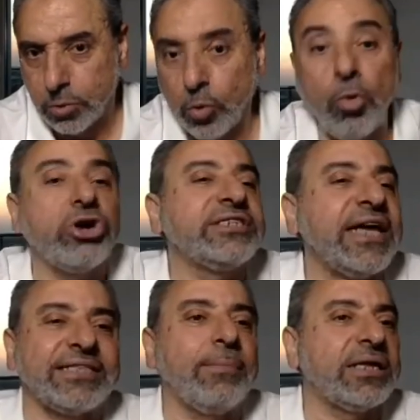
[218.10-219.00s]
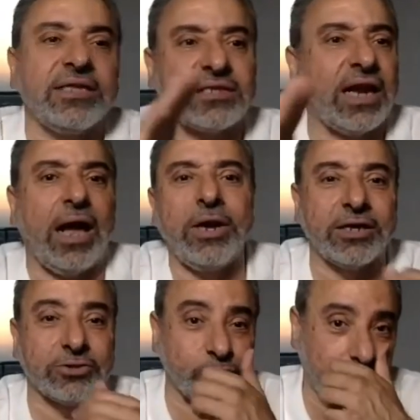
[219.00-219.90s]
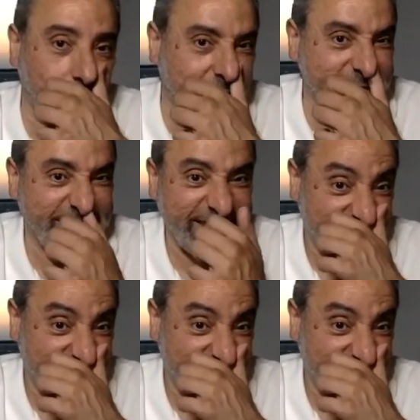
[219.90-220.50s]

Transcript: ومعجزات عماله تحصل حواليها طول الوقت